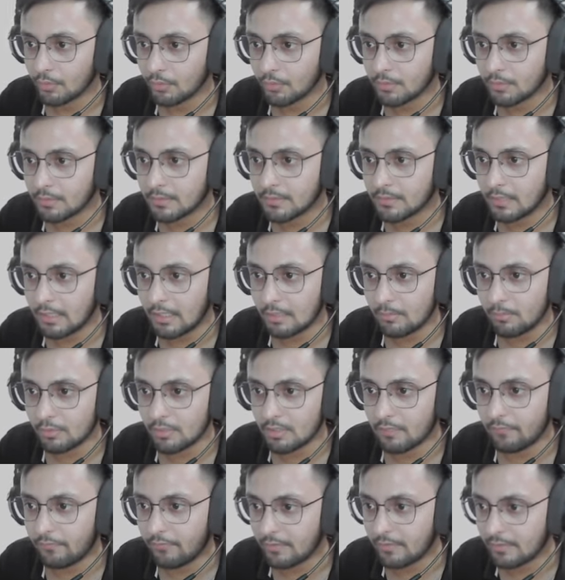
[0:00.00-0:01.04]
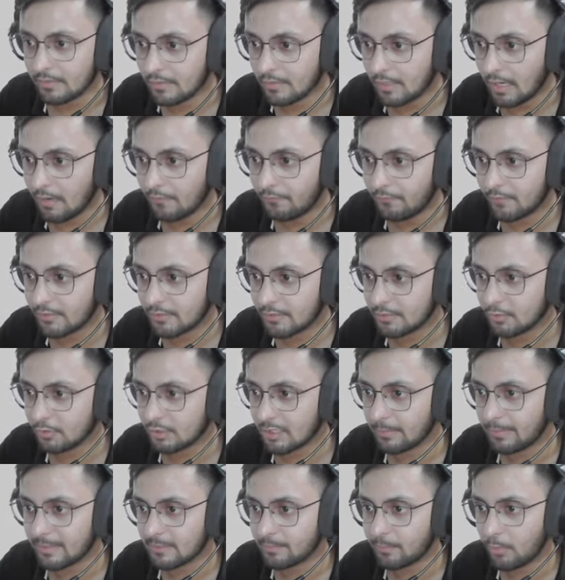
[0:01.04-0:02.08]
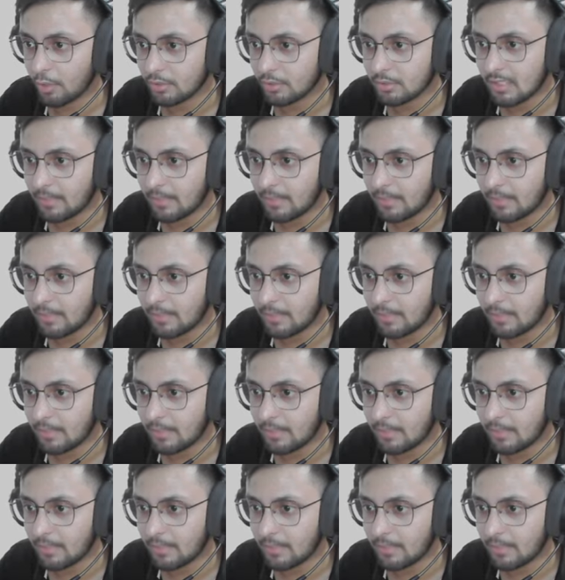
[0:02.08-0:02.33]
उसके लिए मुझे फटाफट से उसके पास पहुंचना